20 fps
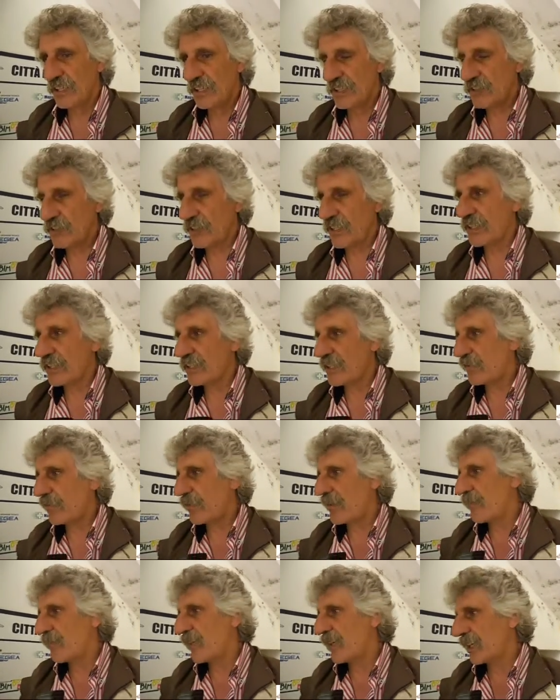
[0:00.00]
sicuramente
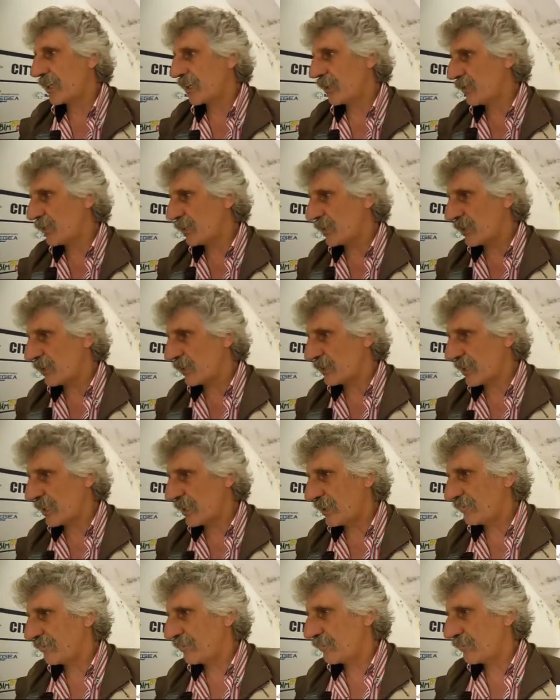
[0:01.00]
sapevamo anche noi che cosa